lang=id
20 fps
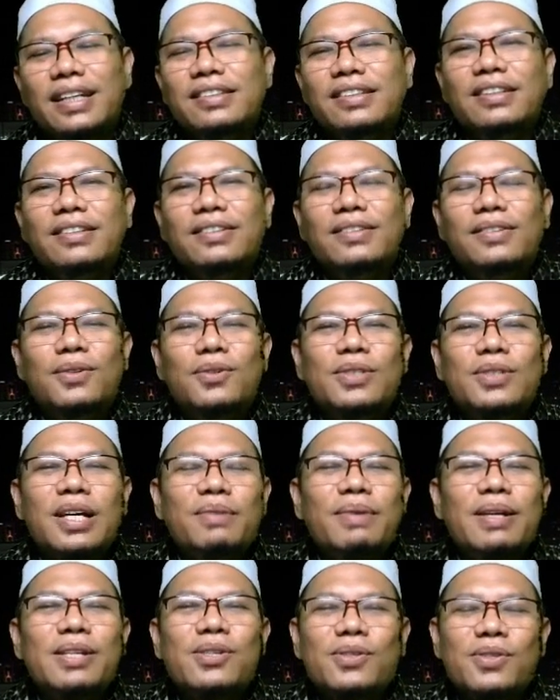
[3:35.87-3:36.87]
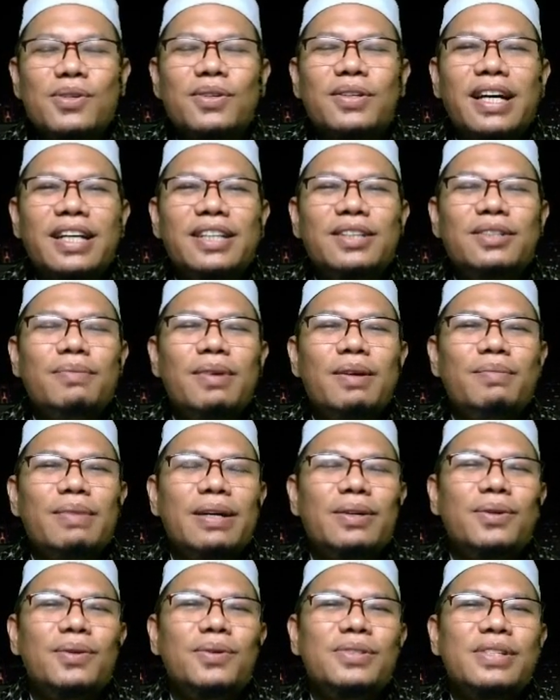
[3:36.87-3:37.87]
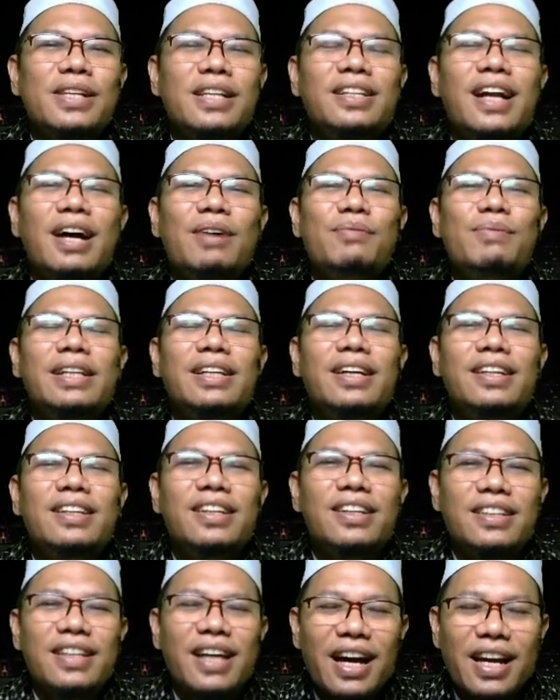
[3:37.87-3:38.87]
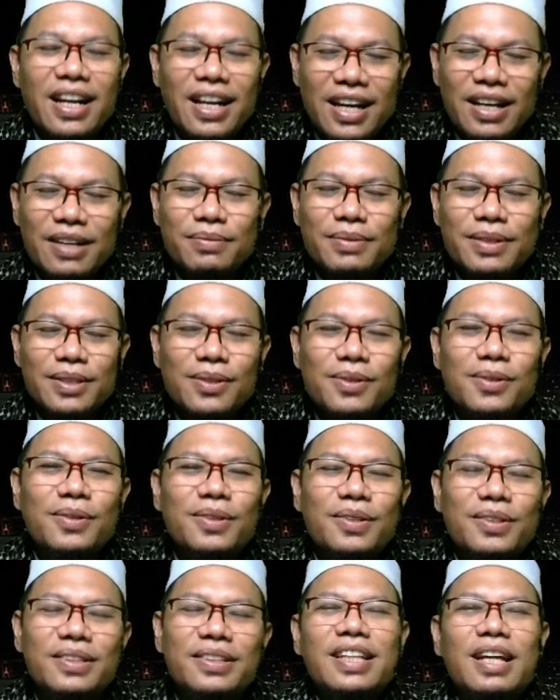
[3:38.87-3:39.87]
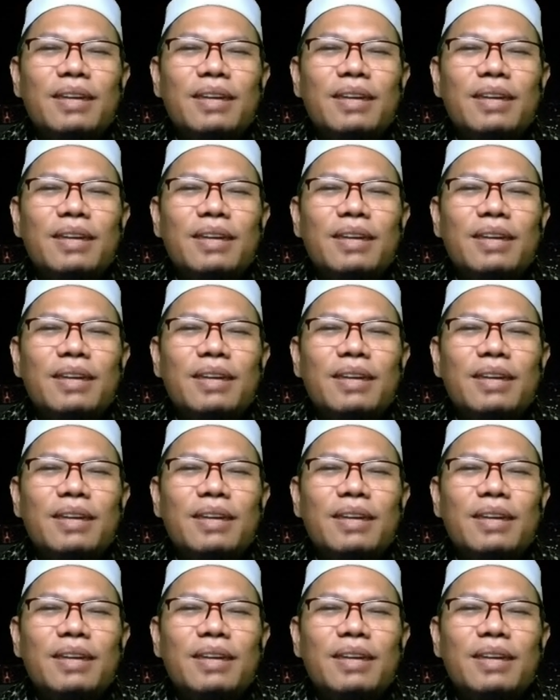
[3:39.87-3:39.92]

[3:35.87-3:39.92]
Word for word: Ya, urusan masuk surga itu memang urusan rahmat Allah Ta'ala, betul.